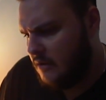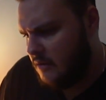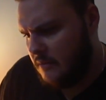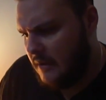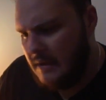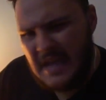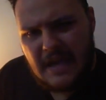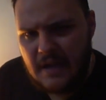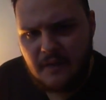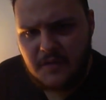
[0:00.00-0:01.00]
آه،
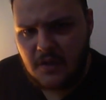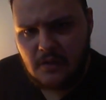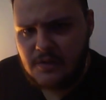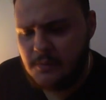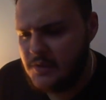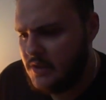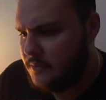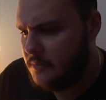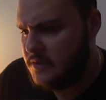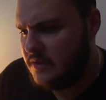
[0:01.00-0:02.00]
هي هي نفس القصه
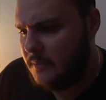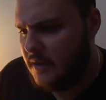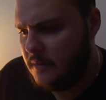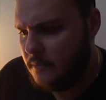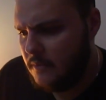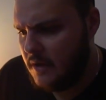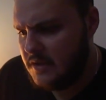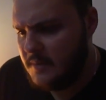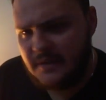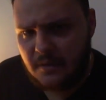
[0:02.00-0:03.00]
بالظبط بس طبعا
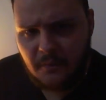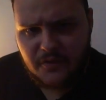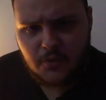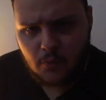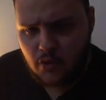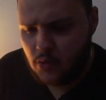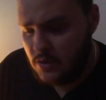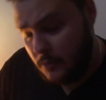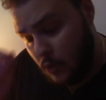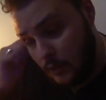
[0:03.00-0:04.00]
انا سمعت ان مفيش
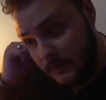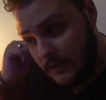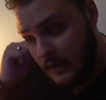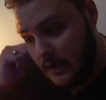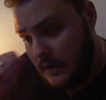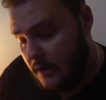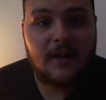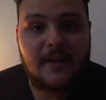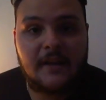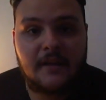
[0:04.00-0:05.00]
موتشو زي ما قلت
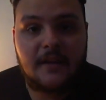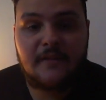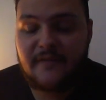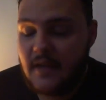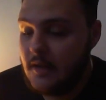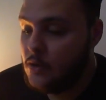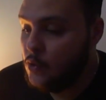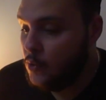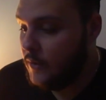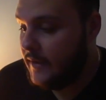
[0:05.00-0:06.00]
البطوله في
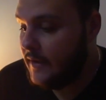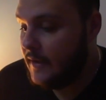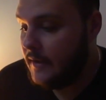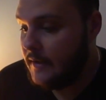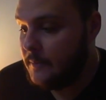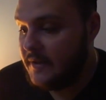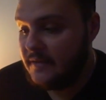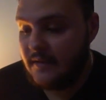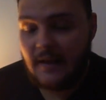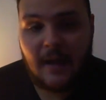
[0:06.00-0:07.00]
ليو هي
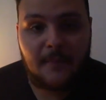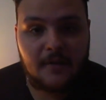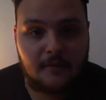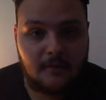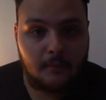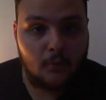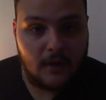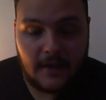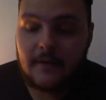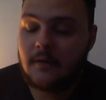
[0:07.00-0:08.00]
البنت اللي عملت
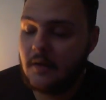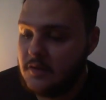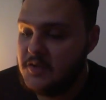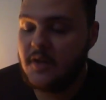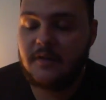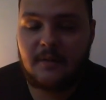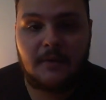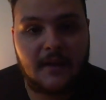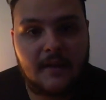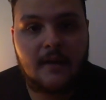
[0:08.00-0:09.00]
مولان كانت
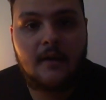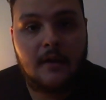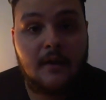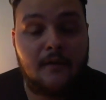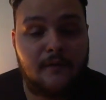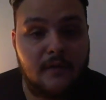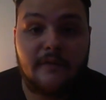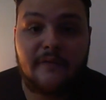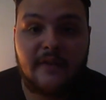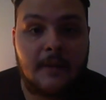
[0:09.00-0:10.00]
ظهرت قبل كده
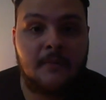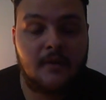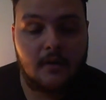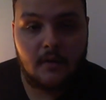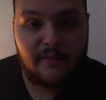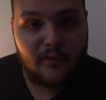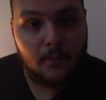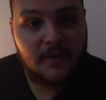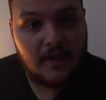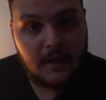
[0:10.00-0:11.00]
في فيلم ذا
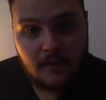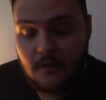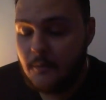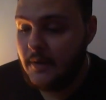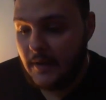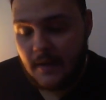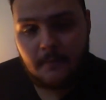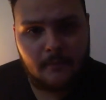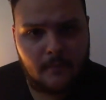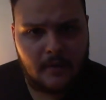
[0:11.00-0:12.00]
فوربيدن كيندم اللي
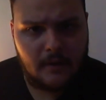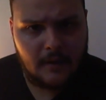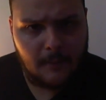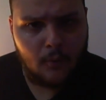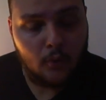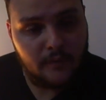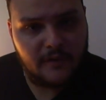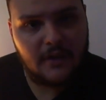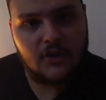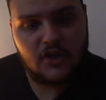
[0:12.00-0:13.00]
كان اللي كان
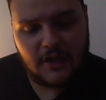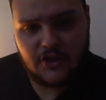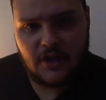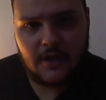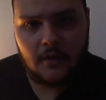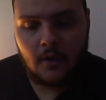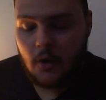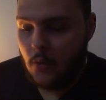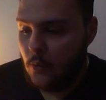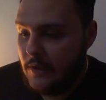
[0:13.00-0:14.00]
موجود فيه جاكي تشان
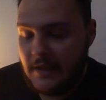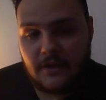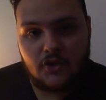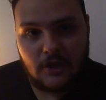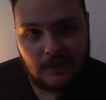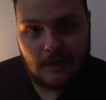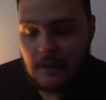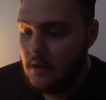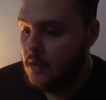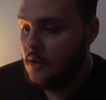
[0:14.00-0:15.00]

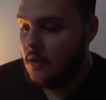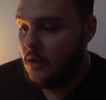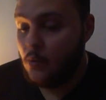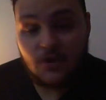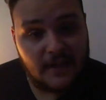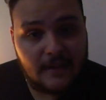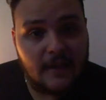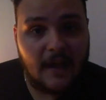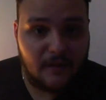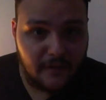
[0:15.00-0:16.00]
وجات لي آه،
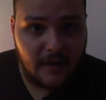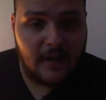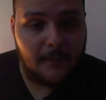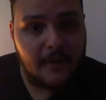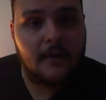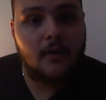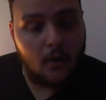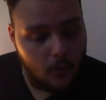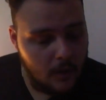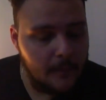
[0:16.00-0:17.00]
وجيت لي على فكره
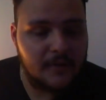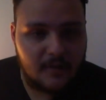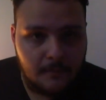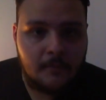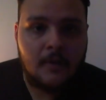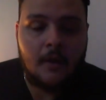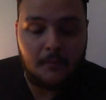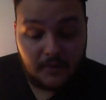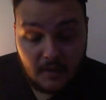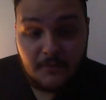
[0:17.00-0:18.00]
كمان هو من ضمن
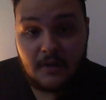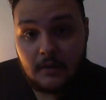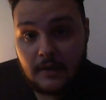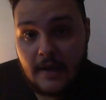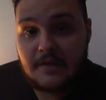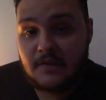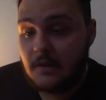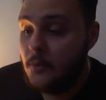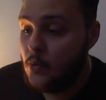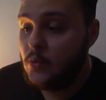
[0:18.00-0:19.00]
من ضمن
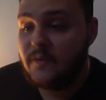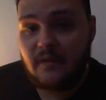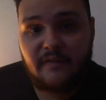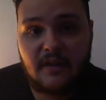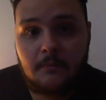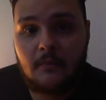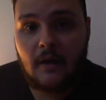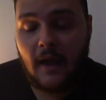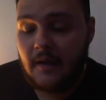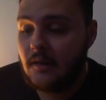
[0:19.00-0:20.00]
الكاست اللي موجود في
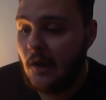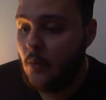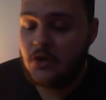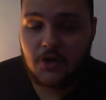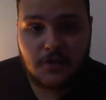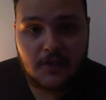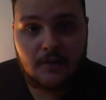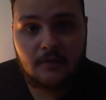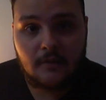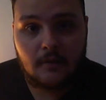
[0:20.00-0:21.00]
الفيلم هيطلع هو
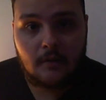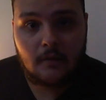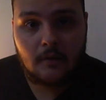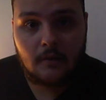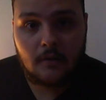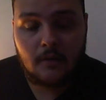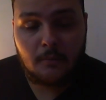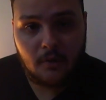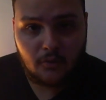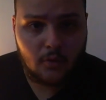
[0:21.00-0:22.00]
شخصيه
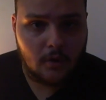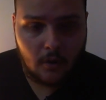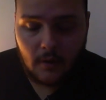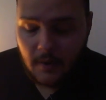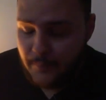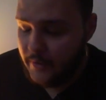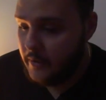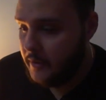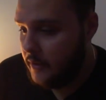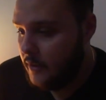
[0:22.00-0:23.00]
آه، الامبراطور اللي هو
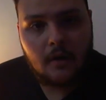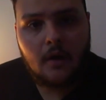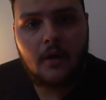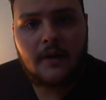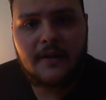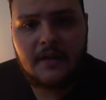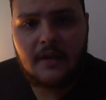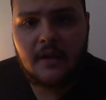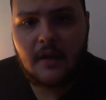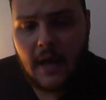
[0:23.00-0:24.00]
الامبرور الاخراج
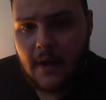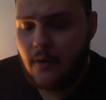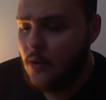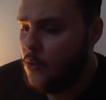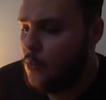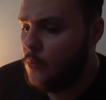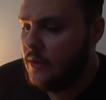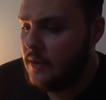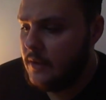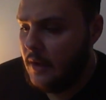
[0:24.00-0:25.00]
لنيكي كارو
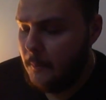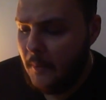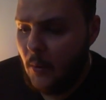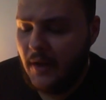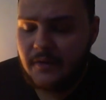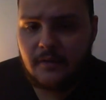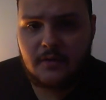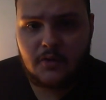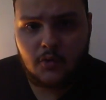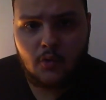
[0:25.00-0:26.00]

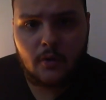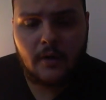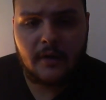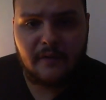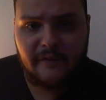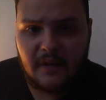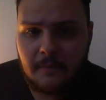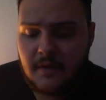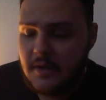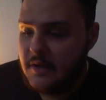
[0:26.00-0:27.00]
وموعد صدور
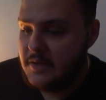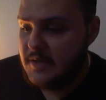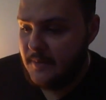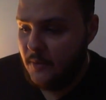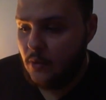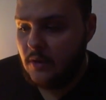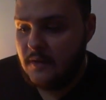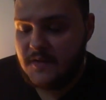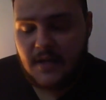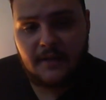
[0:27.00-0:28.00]
الفيلم زي ما
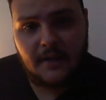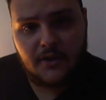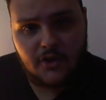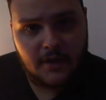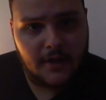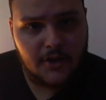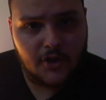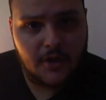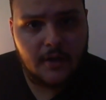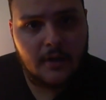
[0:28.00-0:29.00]
قلنا في سنه
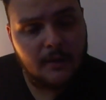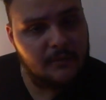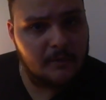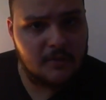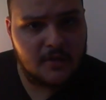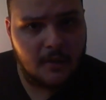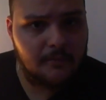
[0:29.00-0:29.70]
2020 امتى